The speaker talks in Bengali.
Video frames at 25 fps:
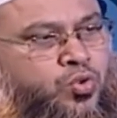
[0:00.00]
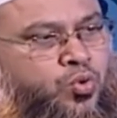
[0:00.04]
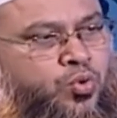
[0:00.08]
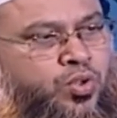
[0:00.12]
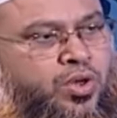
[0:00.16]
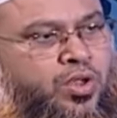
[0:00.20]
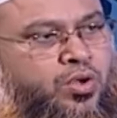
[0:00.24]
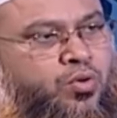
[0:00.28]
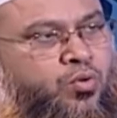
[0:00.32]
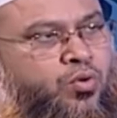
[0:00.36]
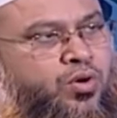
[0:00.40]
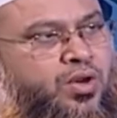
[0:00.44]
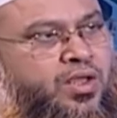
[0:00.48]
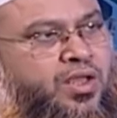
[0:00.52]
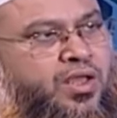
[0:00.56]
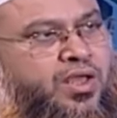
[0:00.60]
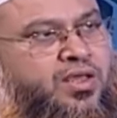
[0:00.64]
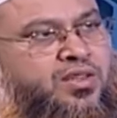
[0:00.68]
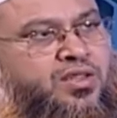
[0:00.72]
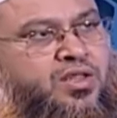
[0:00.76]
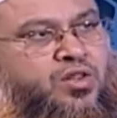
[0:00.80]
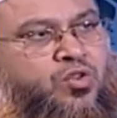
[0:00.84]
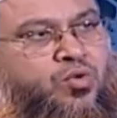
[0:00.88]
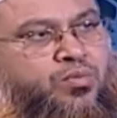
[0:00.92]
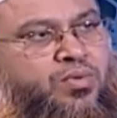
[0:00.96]
তৈরি করে
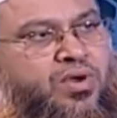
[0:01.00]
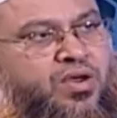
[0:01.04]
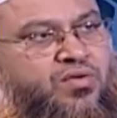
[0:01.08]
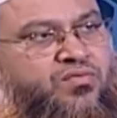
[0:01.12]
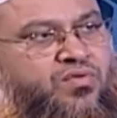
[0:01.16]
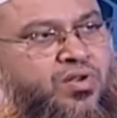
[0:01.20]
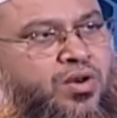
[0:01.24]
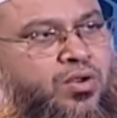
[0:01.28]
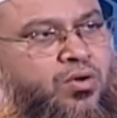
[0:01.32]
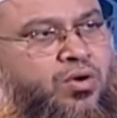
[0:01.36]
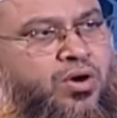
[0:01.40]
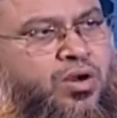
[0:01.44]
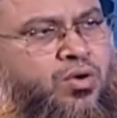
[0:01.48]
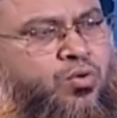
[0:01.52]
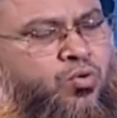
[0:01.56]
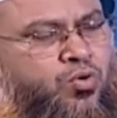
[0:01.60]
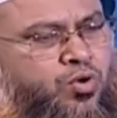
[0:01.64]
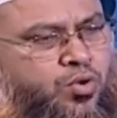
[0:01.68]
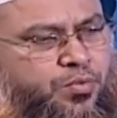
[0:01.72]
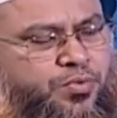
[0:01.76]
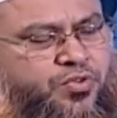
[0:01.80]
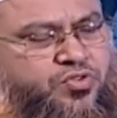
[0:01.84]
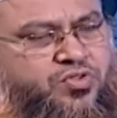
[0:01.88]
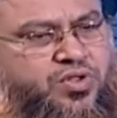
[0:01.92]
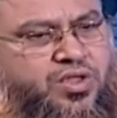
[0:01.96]
এই জাতীয় মাহফিল করা
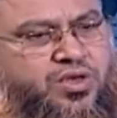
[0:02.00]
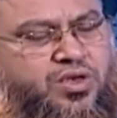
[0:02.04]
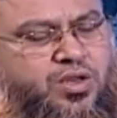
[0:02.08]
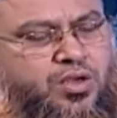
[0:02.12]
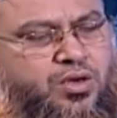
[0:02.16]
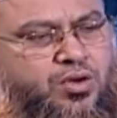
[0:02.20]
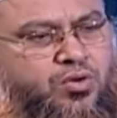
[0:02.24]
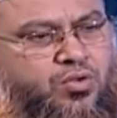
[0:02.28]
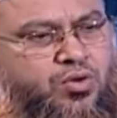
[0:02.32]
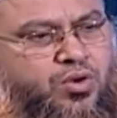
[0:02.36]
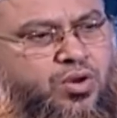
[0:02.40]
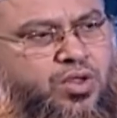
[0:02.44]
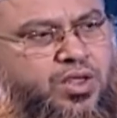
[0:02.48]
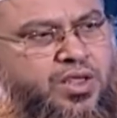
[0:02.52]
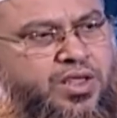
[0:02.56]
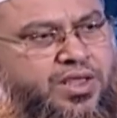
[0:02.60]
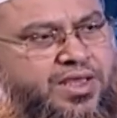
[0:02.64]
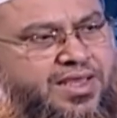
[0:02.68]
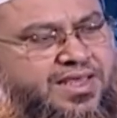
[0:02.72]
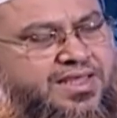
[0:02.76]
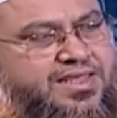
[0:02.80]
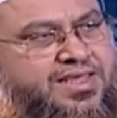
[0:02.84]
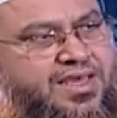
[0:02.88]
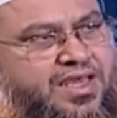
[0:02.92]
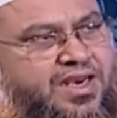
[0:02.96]
কোনো অবস্থায় ঠিক নন
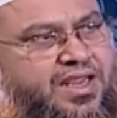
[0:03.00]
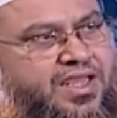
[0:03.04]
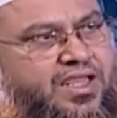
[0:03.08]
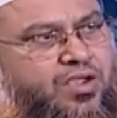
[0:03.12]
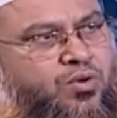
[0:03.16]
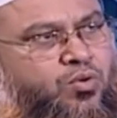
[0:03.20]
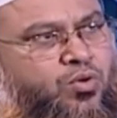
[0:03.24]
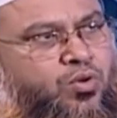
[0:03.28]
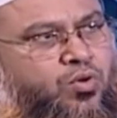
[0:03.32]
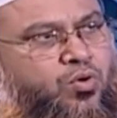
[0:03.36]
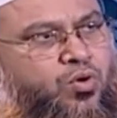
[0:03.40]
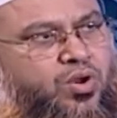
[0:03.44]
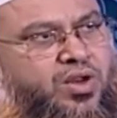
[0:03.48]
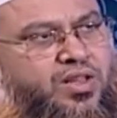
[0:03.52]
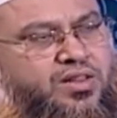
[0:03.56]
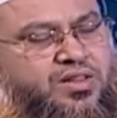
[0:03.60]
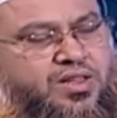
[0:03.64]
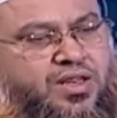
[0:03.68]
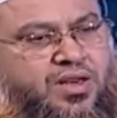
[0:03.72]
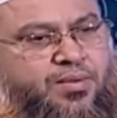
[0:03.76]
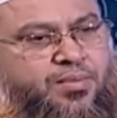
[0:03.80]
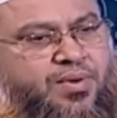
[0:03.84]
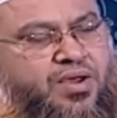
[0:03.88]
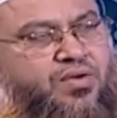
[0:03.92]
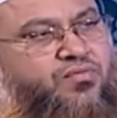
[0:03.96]
যারা এগুলো করেন
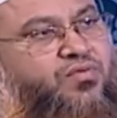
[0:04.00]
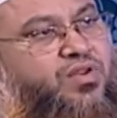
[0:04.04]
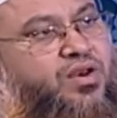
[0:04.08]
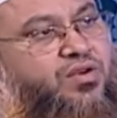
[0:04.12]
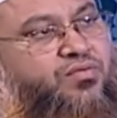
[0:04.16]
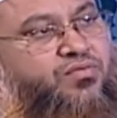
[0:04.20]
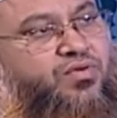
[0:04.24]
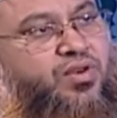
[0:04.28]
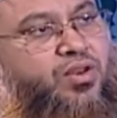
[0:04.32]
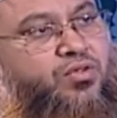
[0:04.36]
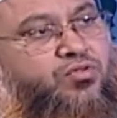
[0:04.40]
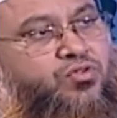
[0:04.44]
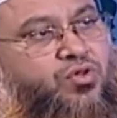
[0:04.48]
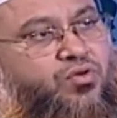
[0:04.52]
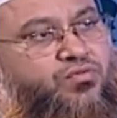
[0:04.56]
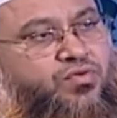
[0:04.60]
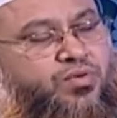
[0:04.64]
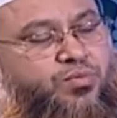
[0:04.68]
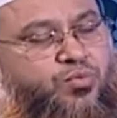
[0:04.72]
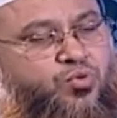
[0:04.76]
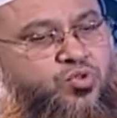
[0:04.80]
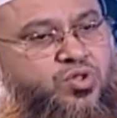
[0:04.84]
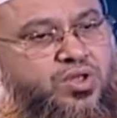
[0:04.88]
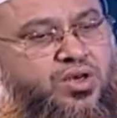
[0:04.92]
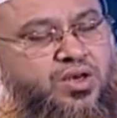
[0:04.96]
তারা মাহফিলের
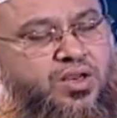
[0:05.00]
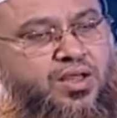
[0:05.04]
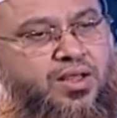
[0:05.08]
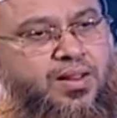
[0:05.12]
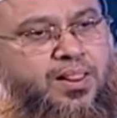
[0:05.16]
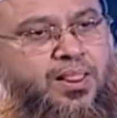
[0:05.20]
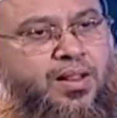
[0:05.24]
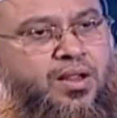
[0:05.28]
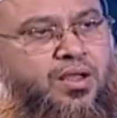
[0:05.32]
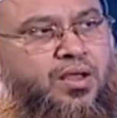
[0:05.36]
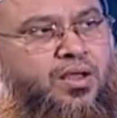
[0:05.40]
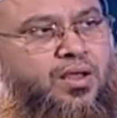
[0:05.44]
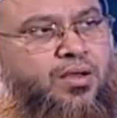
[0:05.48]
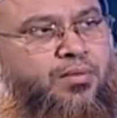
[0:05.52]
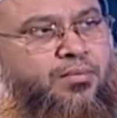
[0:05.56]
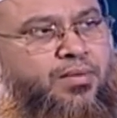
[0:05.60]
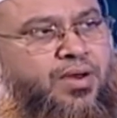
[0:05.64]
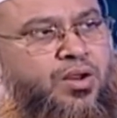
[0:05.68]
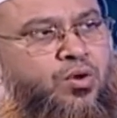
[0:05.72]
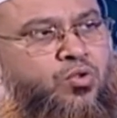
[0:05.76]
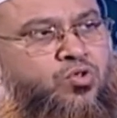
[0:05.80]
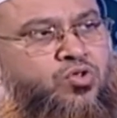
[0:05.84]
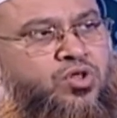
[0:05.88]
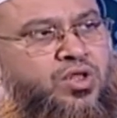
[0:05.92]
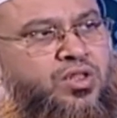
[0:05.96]
ফিলসফি বোঝেন না
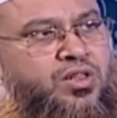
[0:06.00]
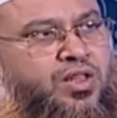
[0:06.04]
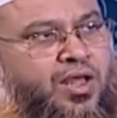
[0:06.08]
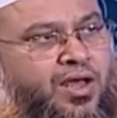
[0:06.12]
মানুষকে